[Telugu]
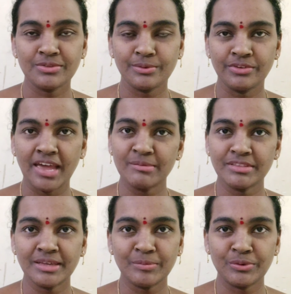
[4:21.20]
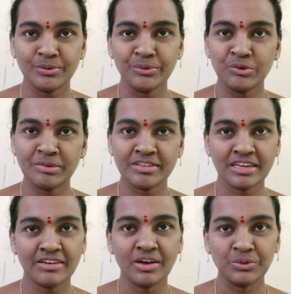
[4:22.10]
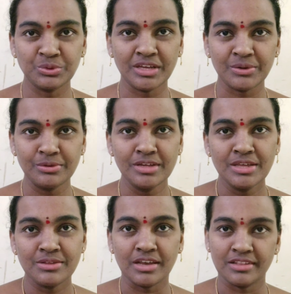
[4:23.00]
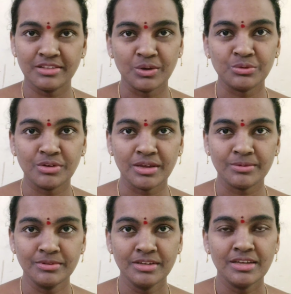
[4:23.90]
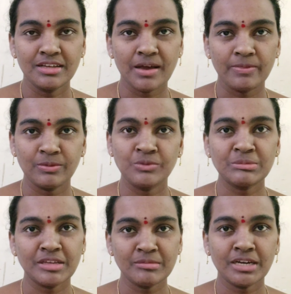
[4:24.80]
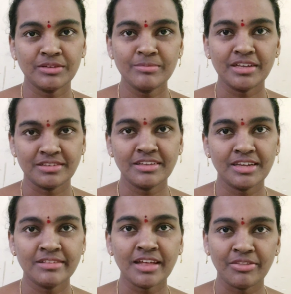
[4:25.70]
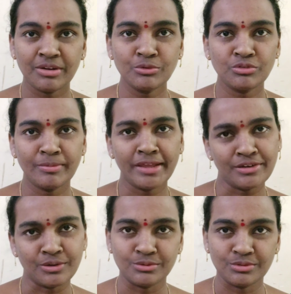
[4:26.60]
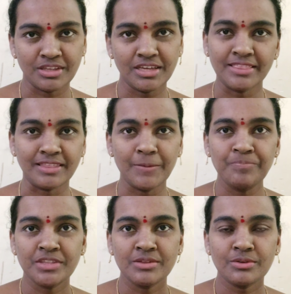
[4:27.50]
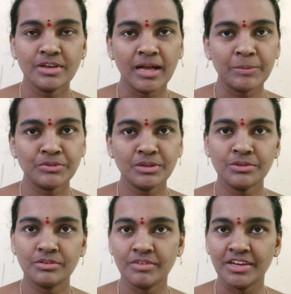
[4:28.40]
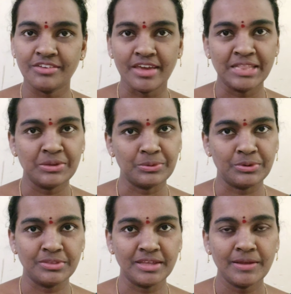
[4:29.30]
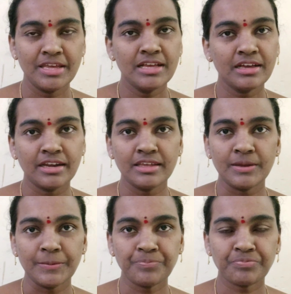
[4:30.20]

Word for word: సో చాలా మంది ఇప్పుడు గా అవుతున్నారు సక్సెస్ అవుతున్నారు కానీ కొంతమంది మాత్రం సక్సెస్ అనేది సాధించడం కొంచెం లేట్ అవుతుంది అంతే సో కాకపోతే కొంచెం వెయిట్ చేయాల్సి ఉంటుంది కానీ